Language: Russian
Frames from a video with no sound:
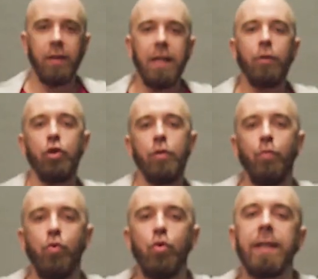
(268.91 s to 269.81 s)
Следующий
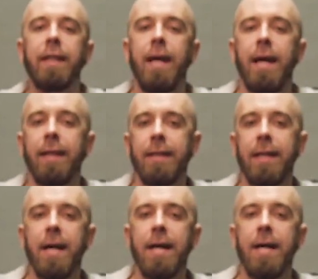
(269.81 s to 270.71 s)
пункт –
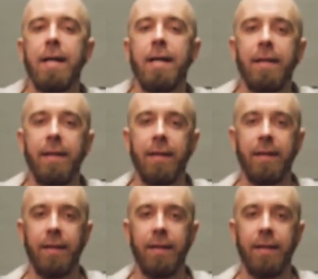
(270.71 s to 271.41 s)
это